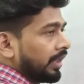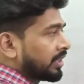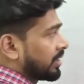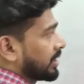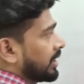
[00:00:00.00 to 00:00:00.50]

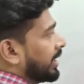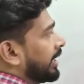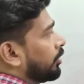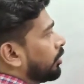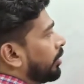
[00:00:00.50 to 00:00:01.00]
स्ट्रक्चर
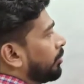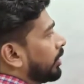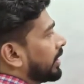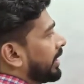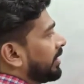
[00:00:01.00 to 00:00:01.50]
हैं इनको हम
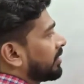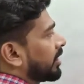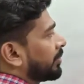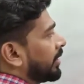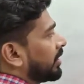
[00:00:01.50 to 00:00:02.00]
बोलते हैं
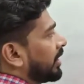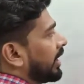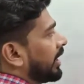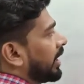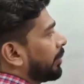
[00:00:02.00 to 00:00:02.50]
सस्पेंसरी
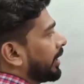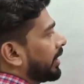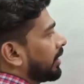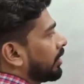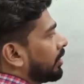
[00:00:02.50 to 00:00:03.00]
लिगामेंट